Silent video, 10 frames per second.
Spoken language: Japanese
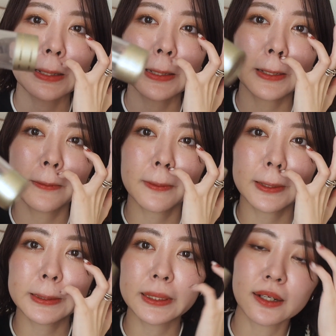い切り
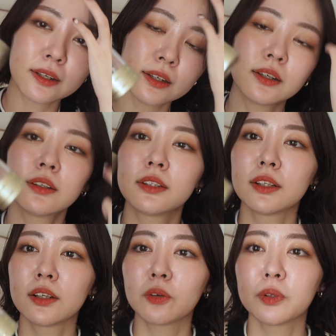ました。
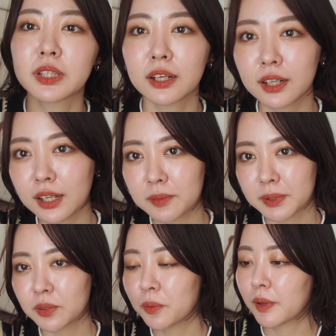これ高い
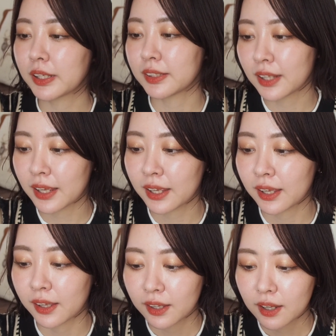美容液
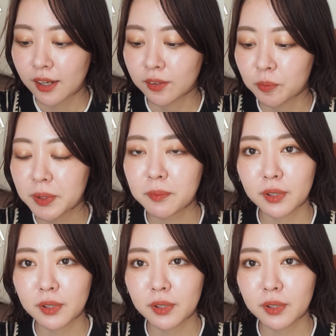で、あのミム